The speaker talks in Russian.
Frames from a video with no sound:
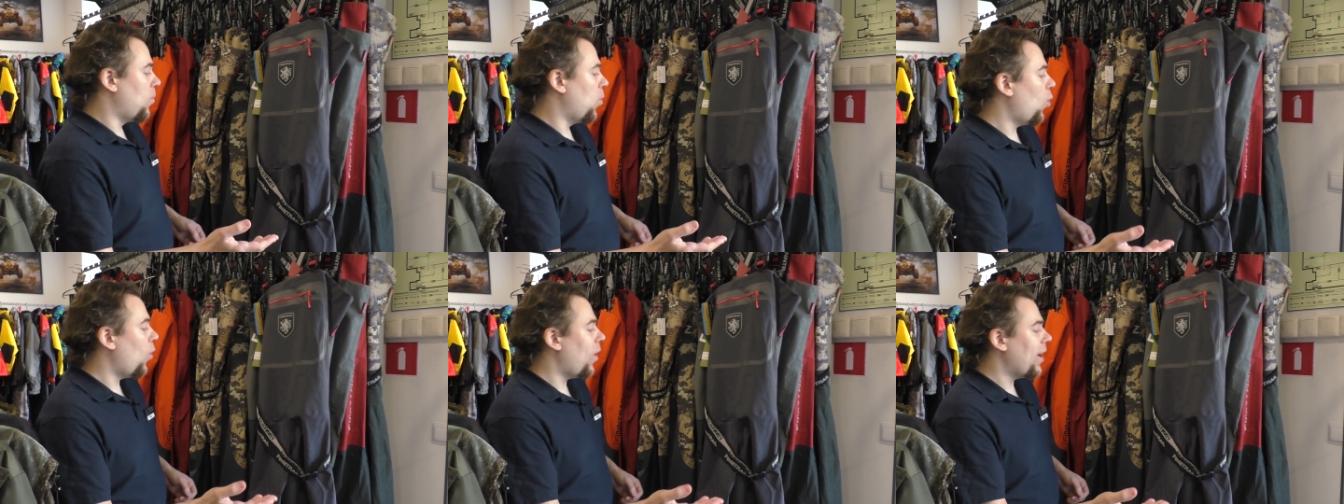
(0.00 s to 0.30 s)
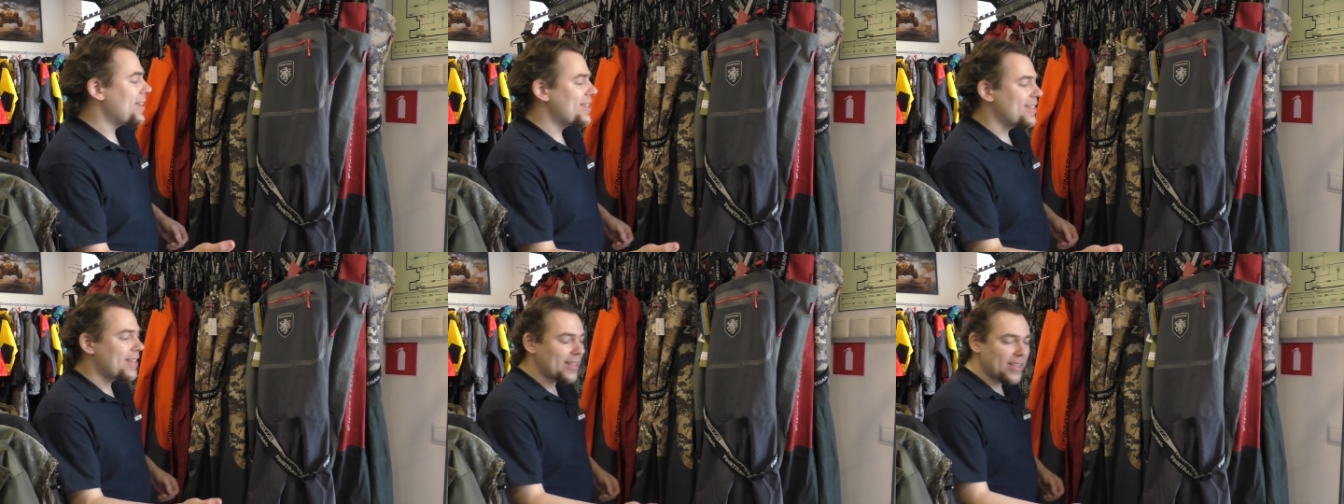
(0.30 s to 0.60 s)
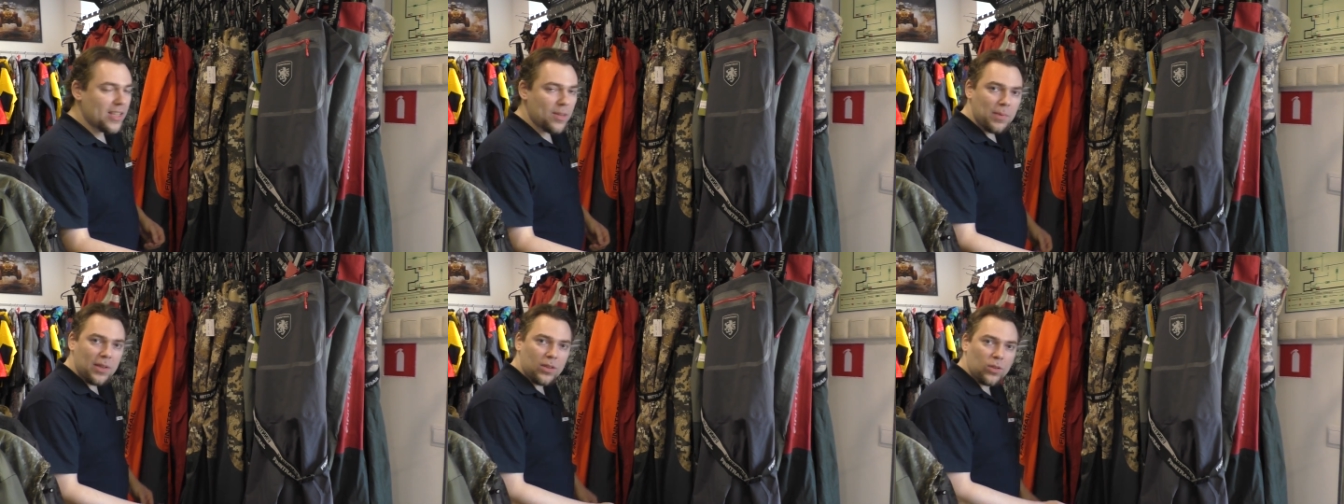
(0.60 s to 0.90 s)
По
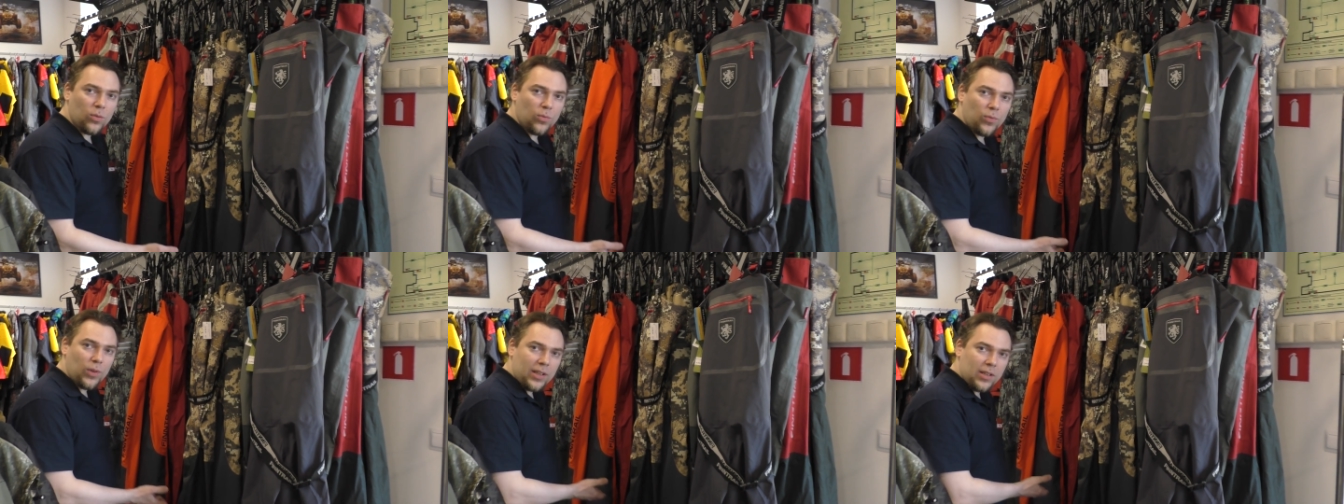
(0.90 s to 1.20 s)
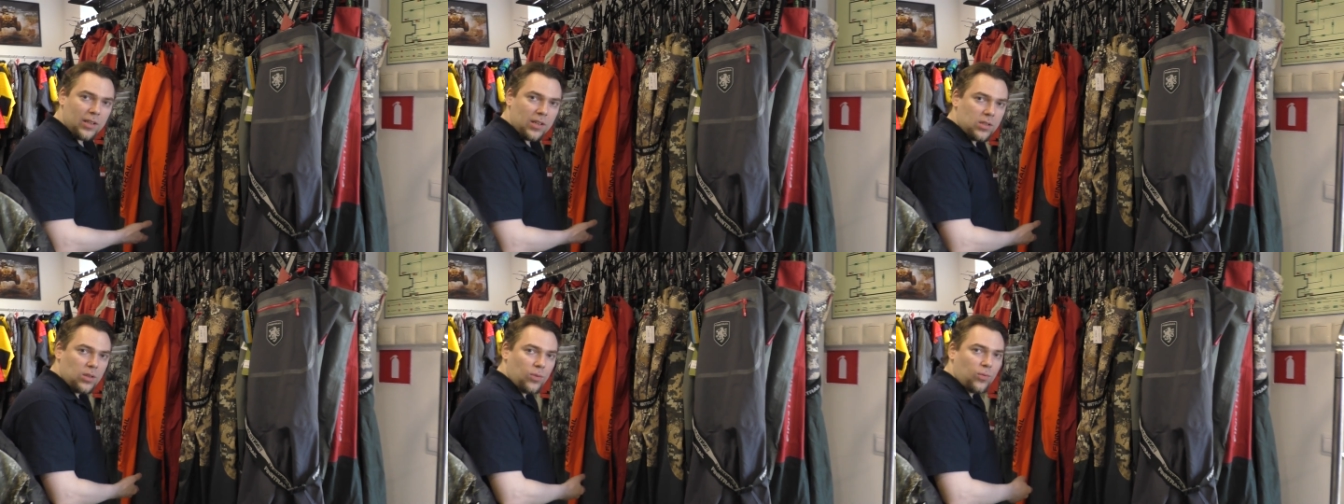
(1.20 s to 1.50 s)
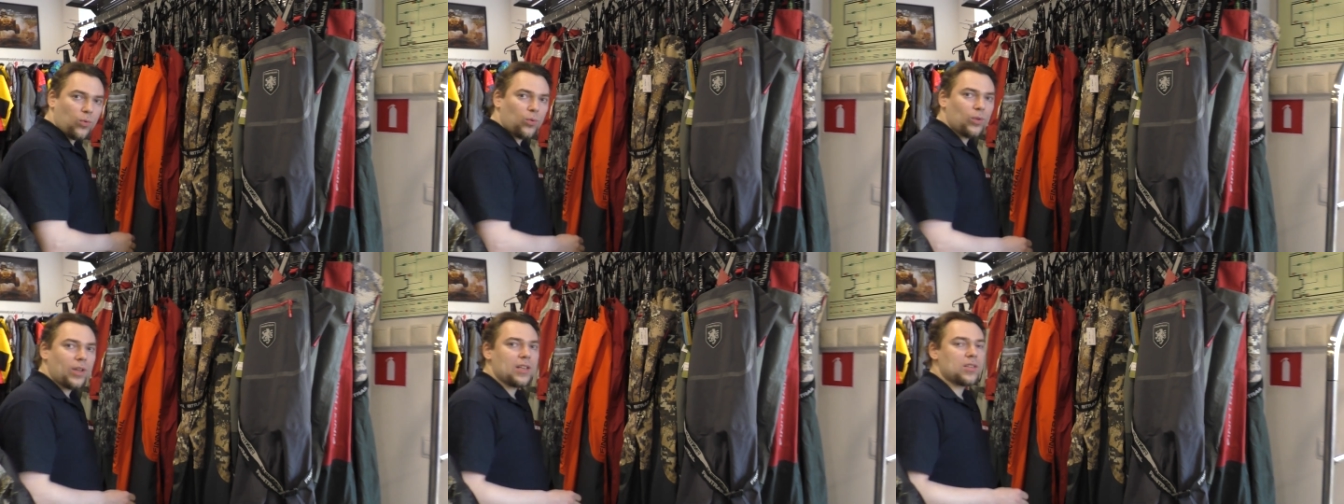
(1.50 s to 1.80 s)
ассортименту вейдерсов
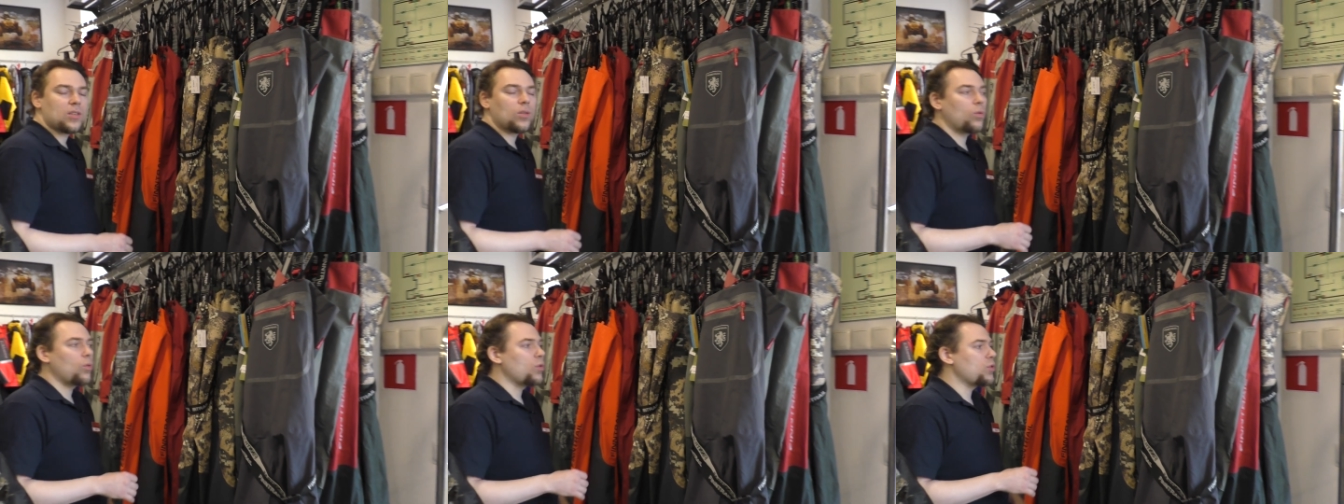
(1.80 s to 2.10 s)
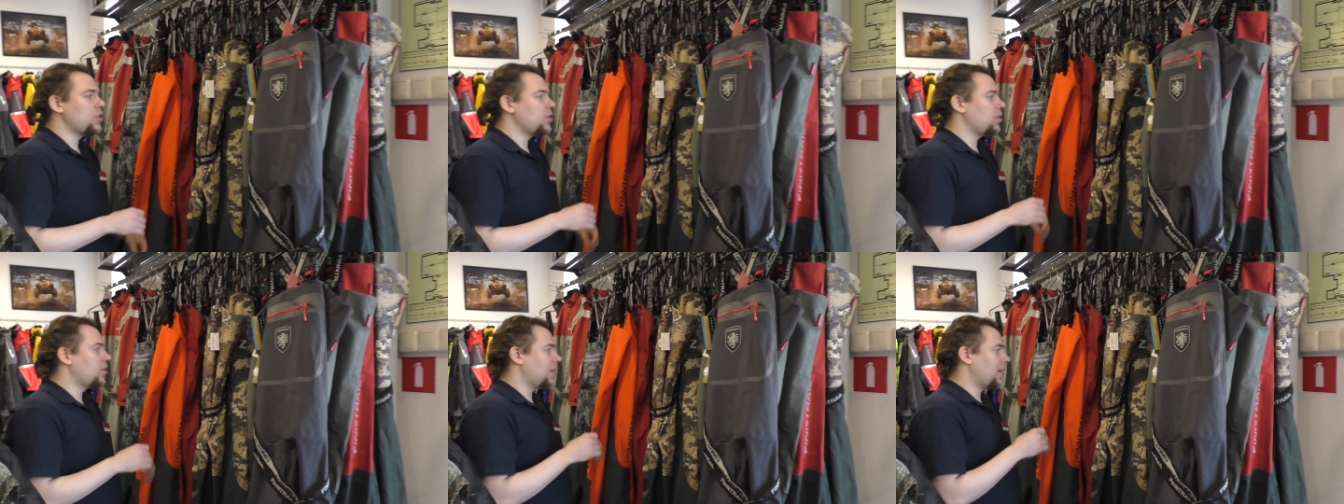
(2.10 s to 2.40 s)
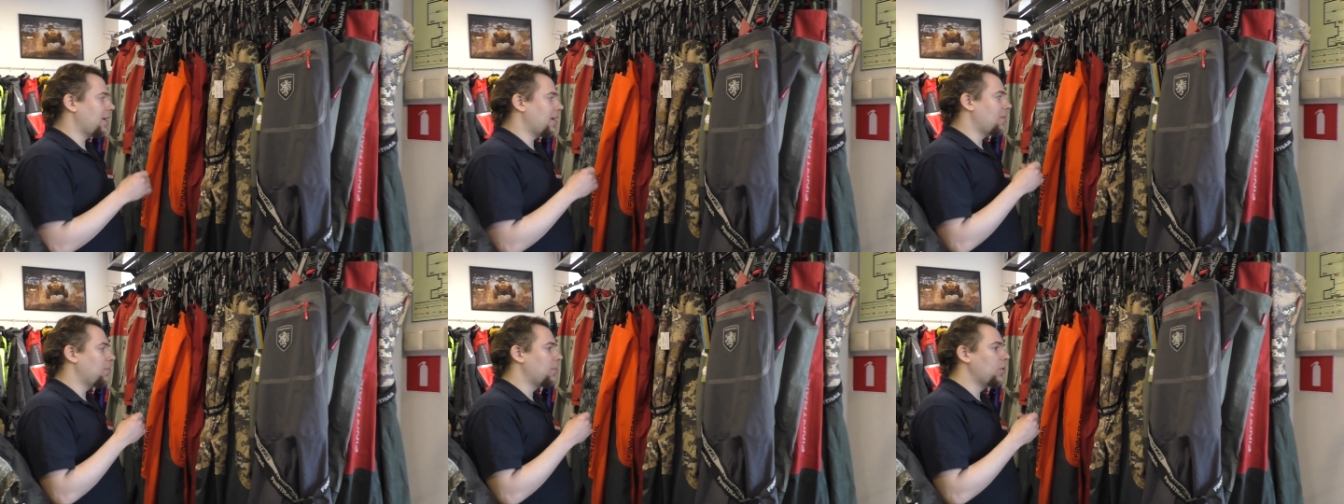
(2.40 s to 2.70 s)
у нас очень
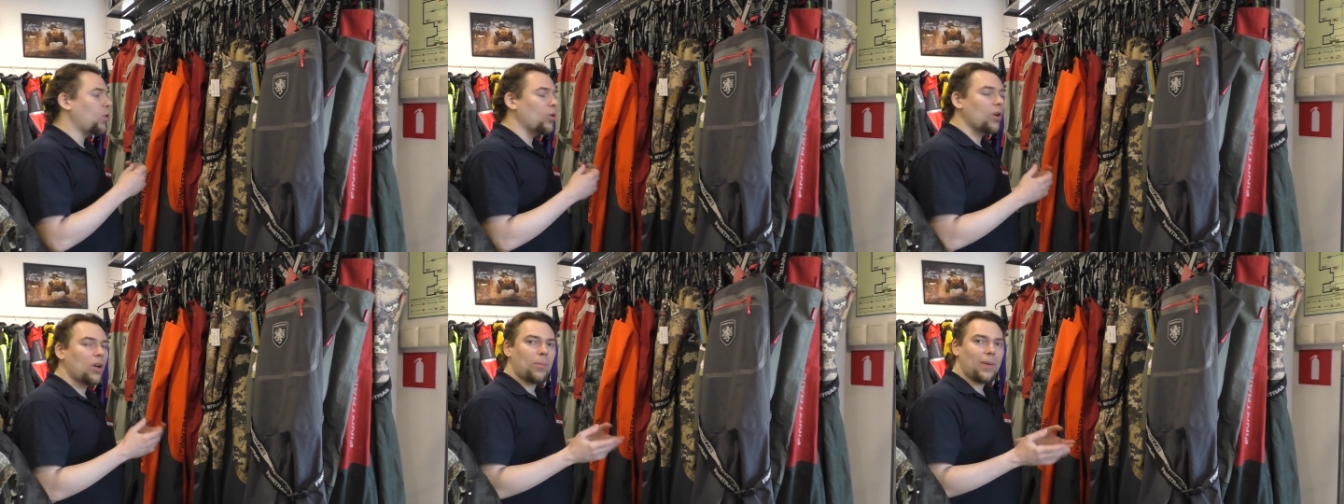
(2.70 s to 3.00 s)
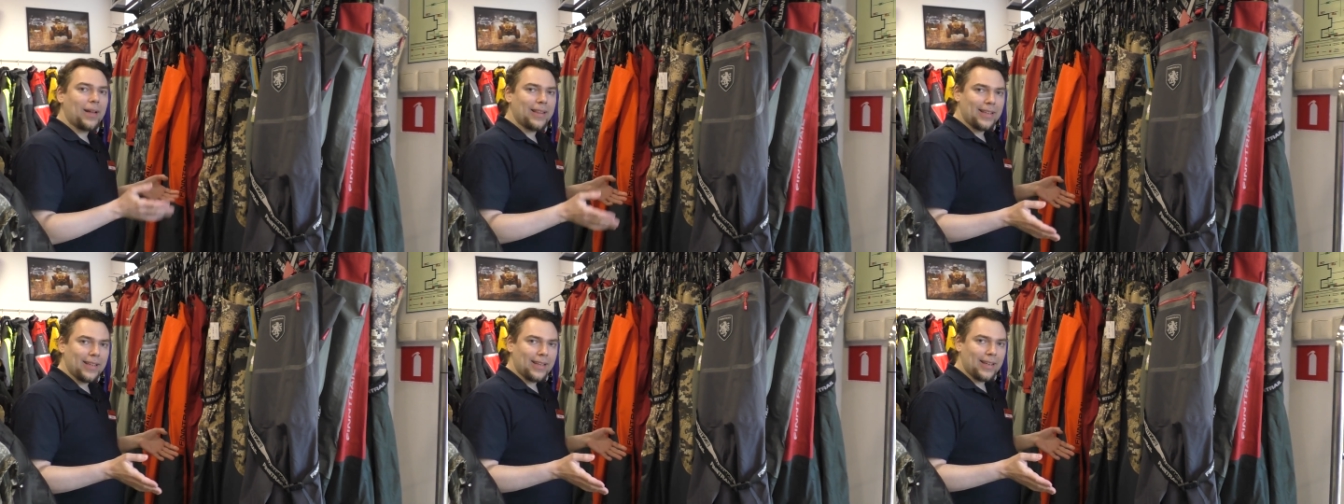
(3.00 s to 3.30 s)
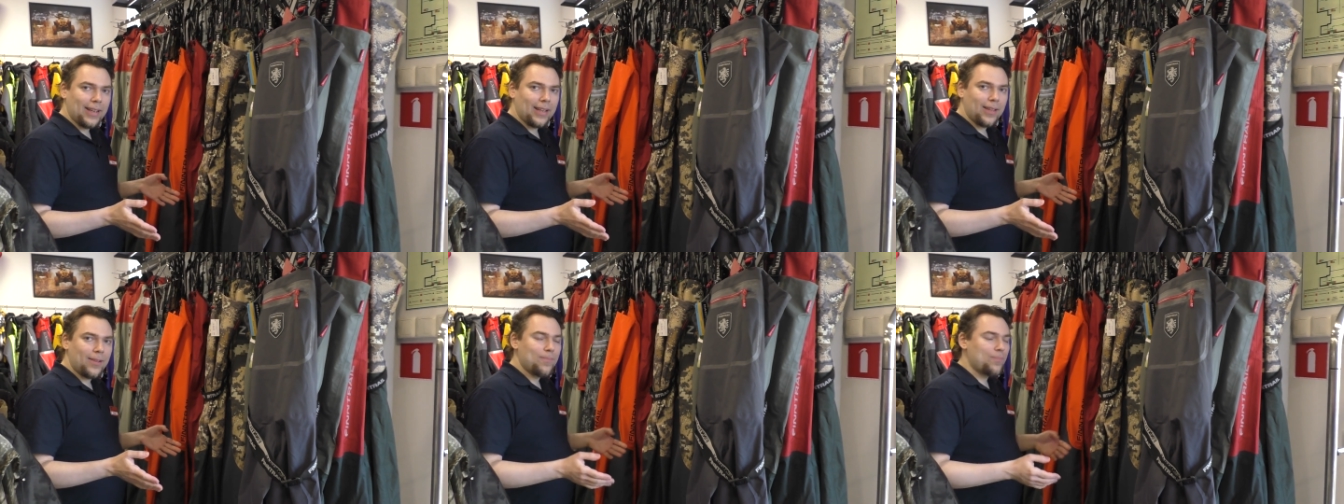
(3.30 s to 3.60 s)
э, много
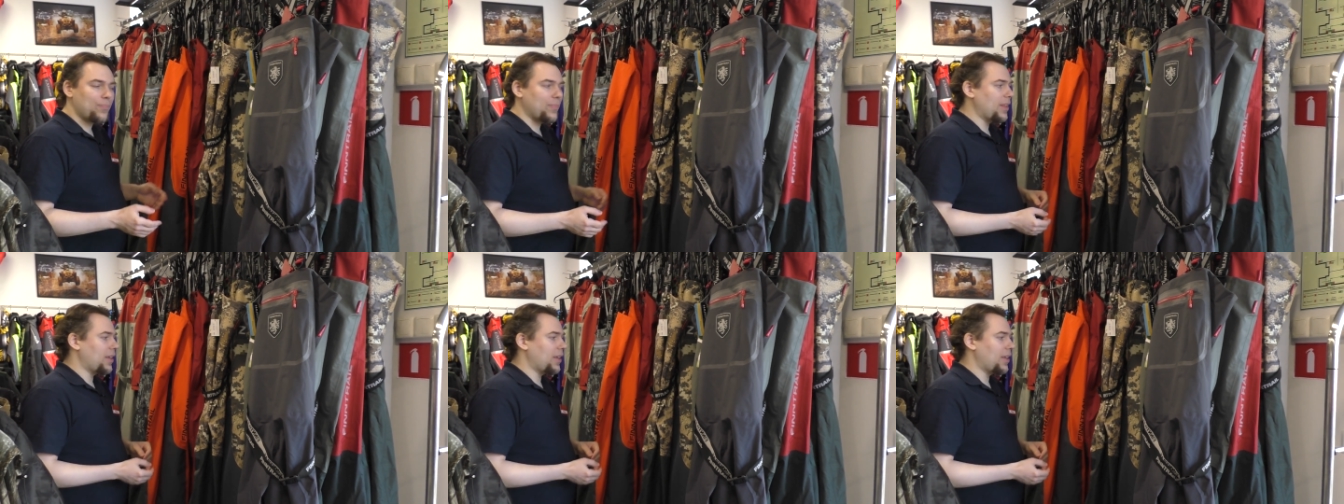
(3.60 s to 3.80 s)
моделей.